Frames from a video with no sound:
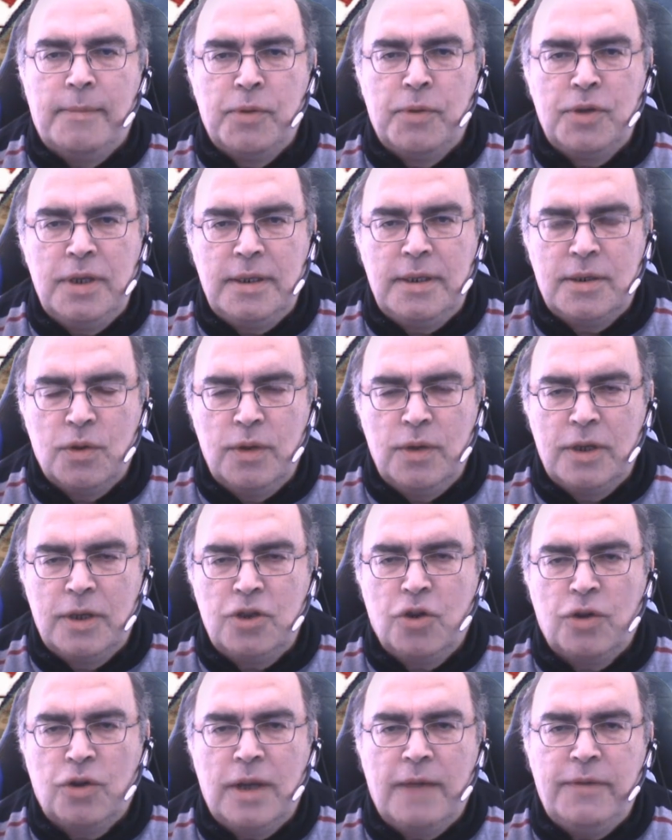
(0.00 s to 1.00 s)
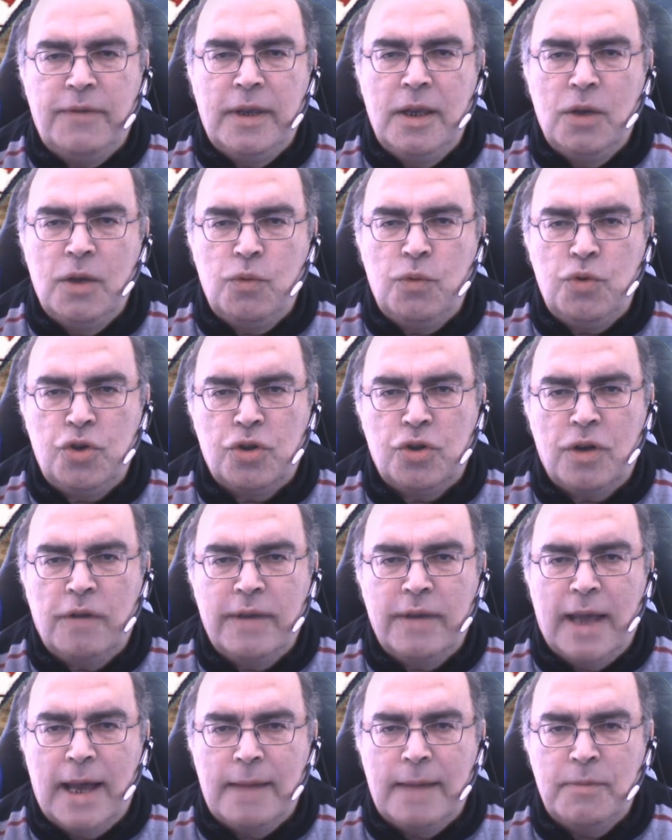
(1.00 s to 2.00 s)
posizione geografica in cui ci
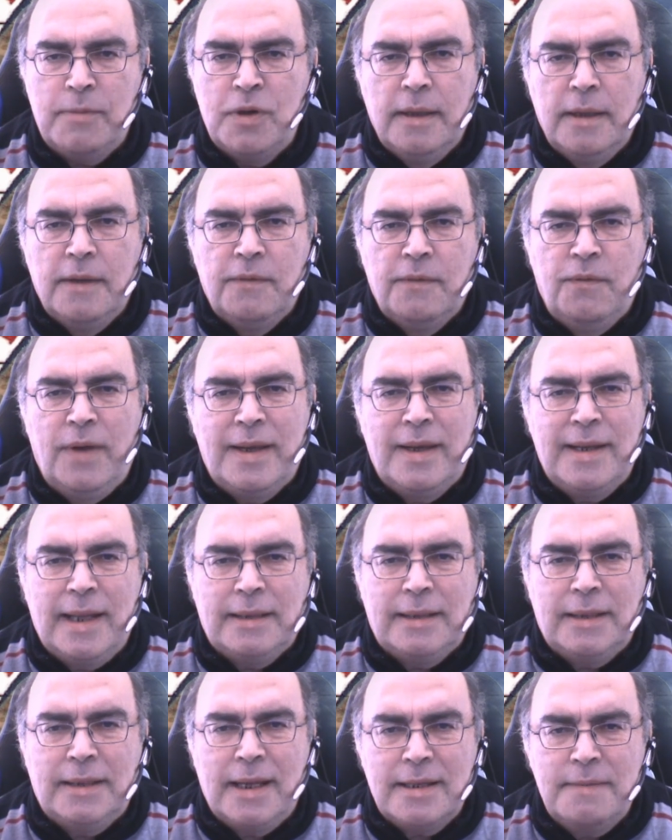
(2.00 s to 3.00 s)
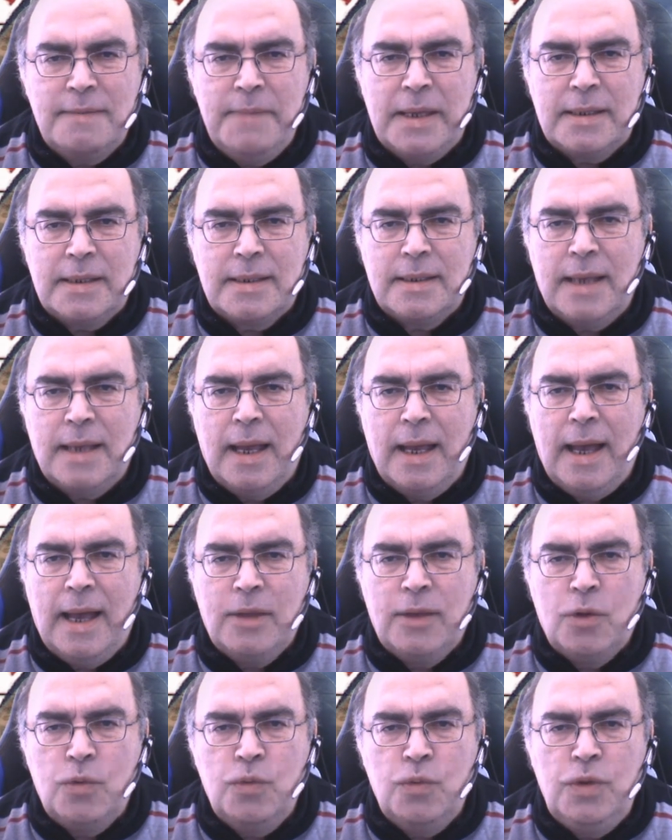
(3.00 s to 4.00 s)
troviamo, verrà trasmessa
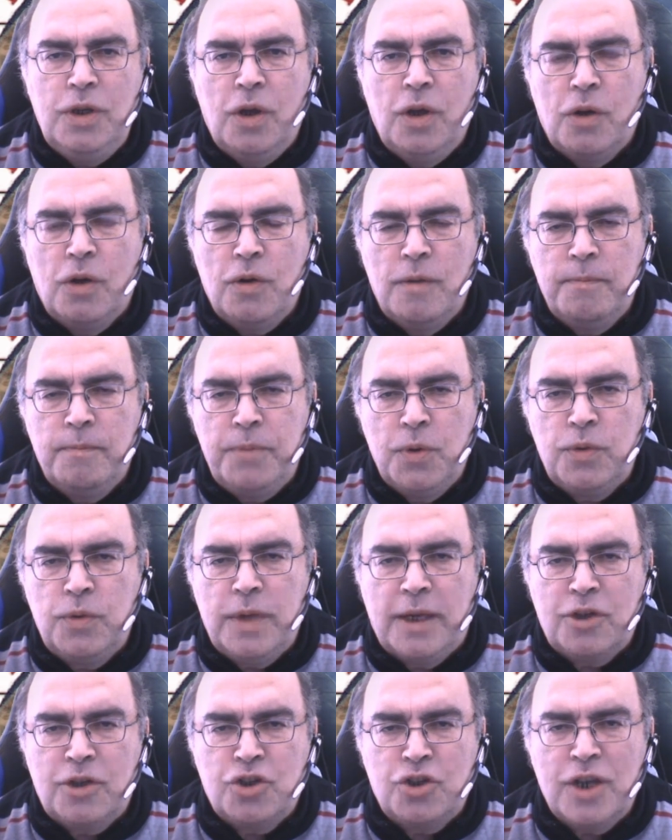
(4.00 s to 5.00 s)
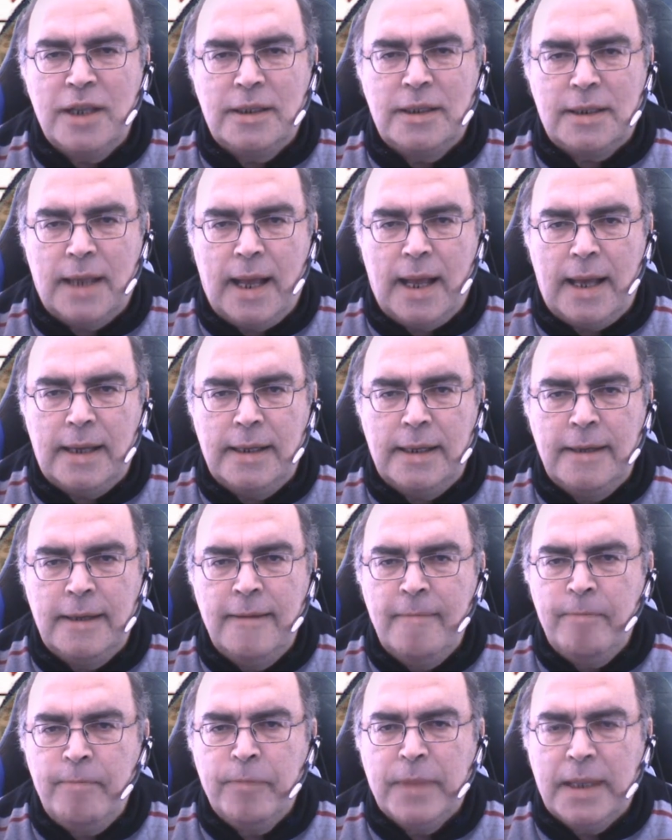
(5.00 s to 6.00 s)
ad un unico computer centrale
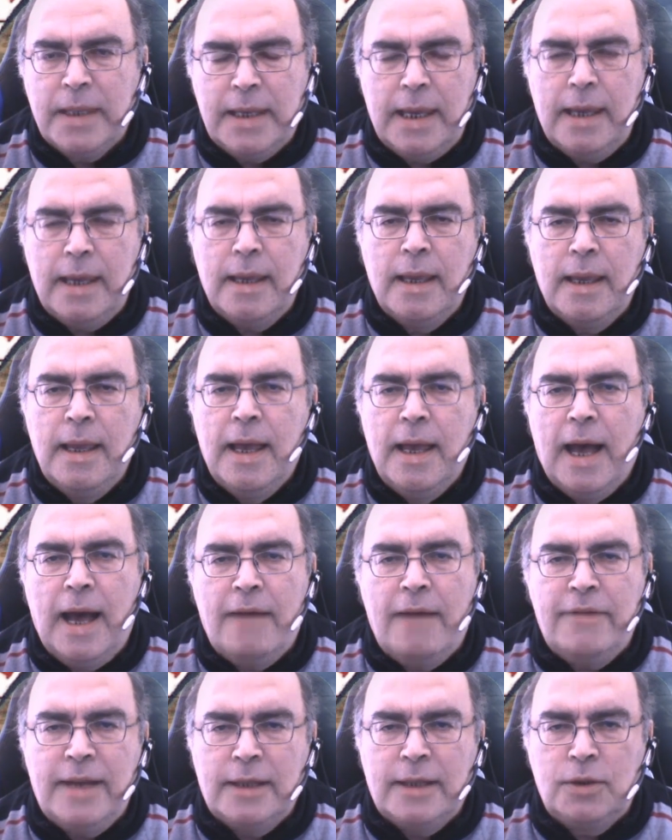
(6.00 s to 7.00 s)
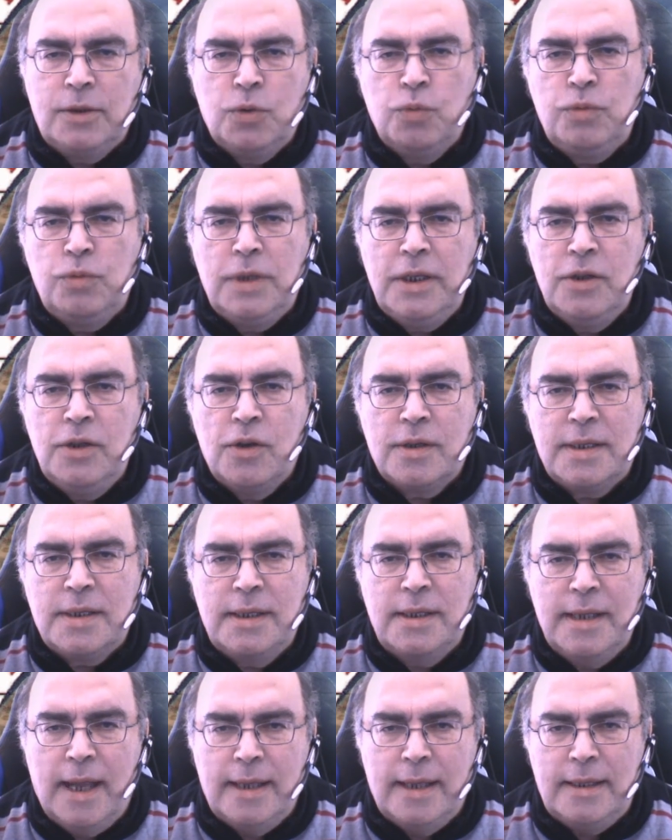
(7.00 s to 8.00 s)
che avrà tutti i
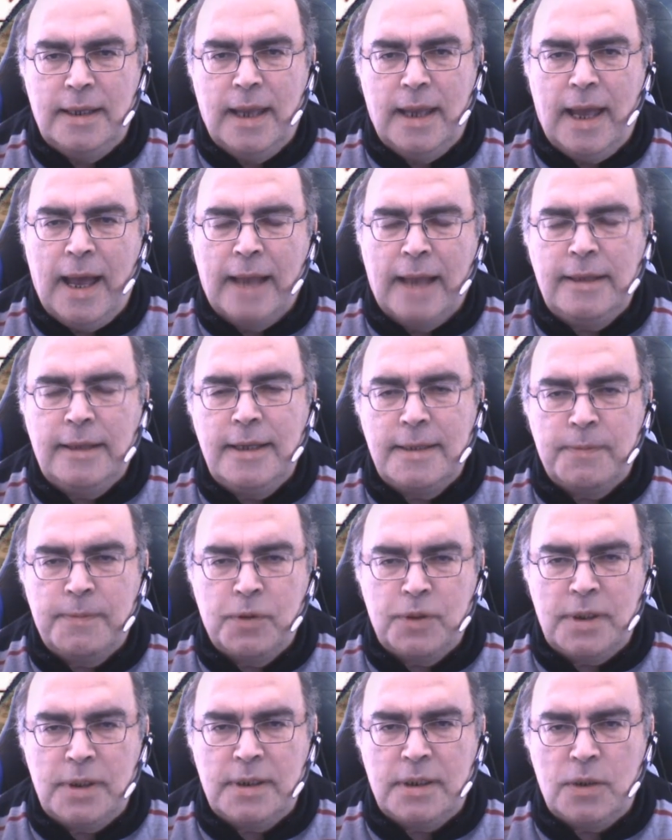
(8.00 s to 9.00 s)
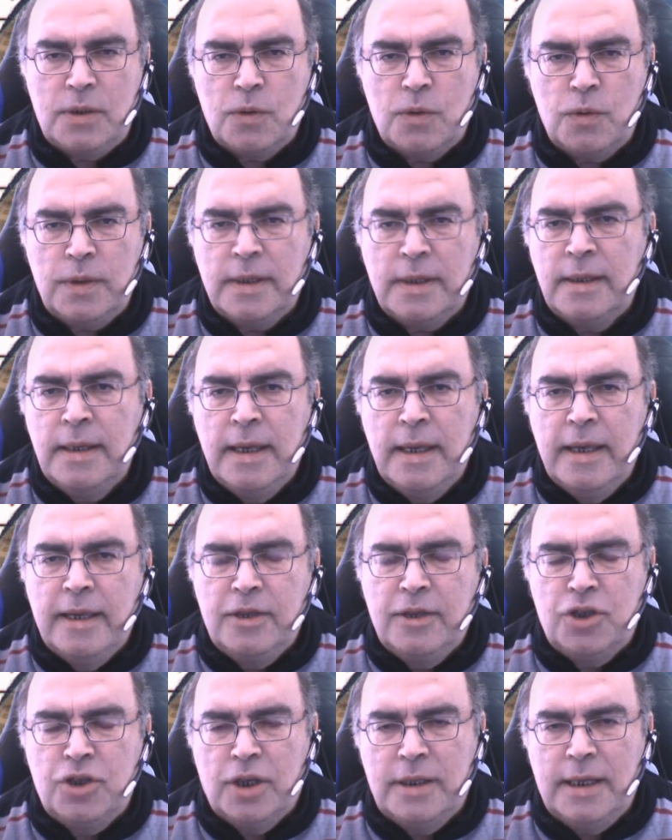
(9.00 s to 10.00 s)
nostri dati a disposizione.
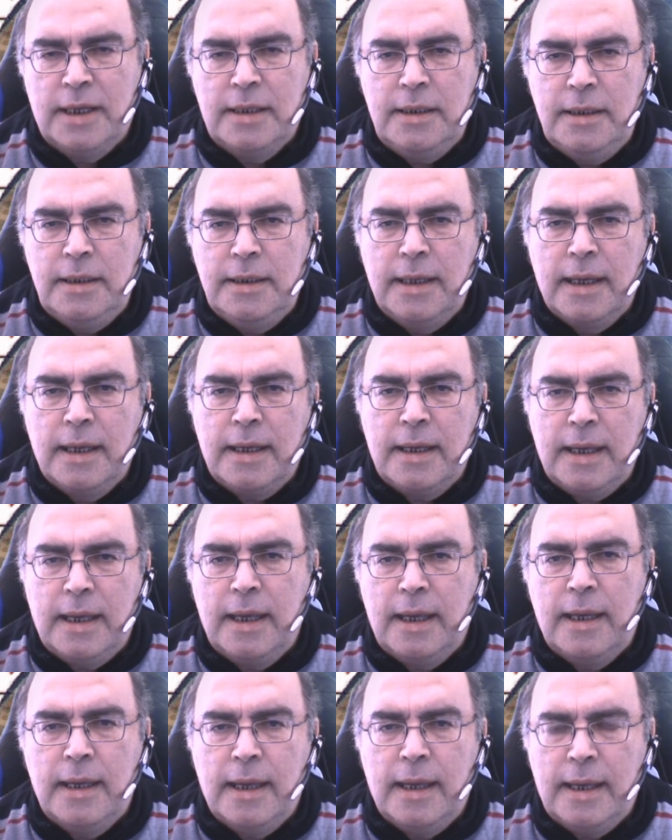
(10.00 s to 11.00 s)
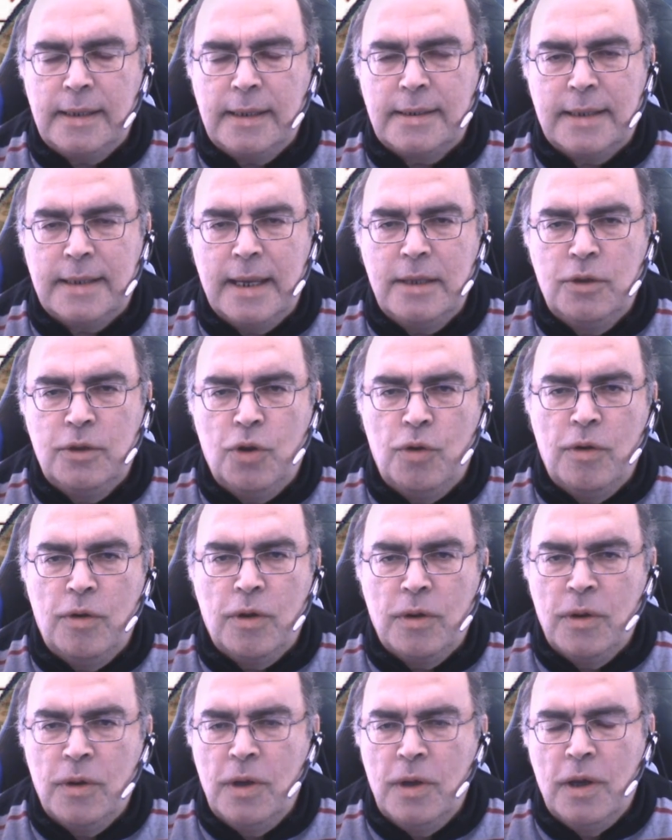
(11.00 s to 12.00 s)
C'è da dire che
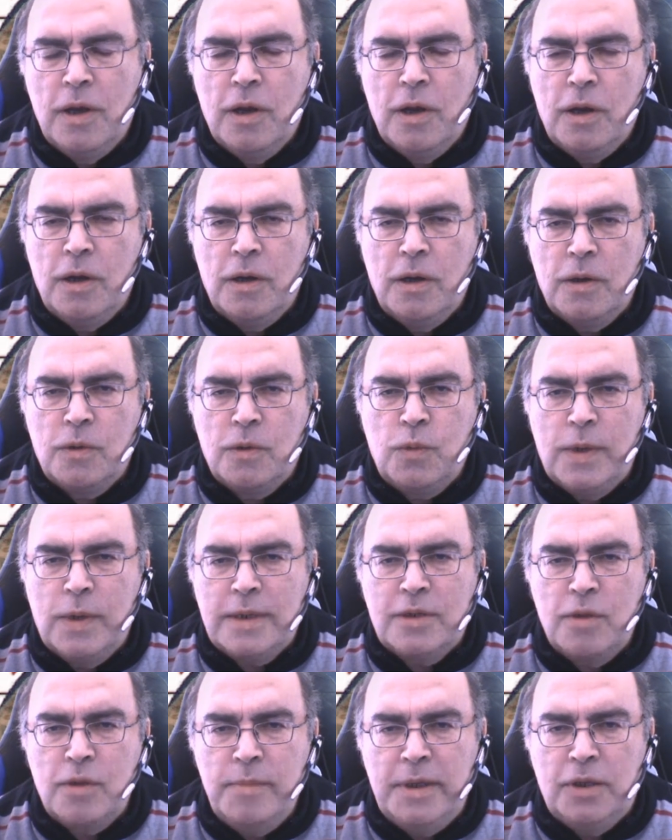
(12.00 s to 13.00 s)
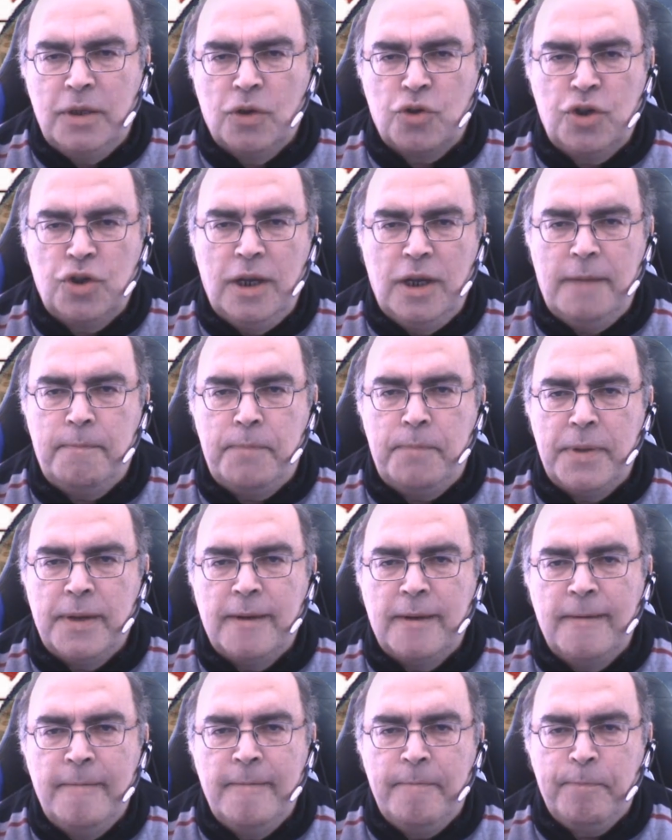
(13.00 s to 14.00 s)
essendo eh, questo microchip